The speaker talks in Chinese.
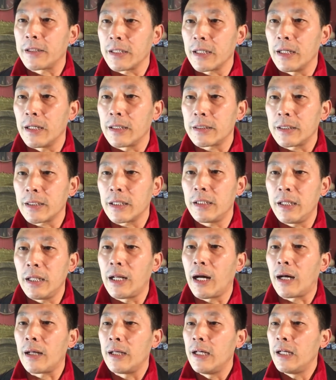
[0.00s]
这个这个力
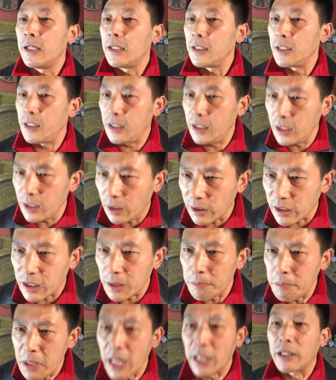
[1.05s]
量一定要给他
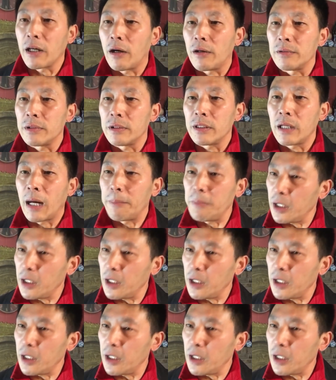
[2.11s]
灭掉啊！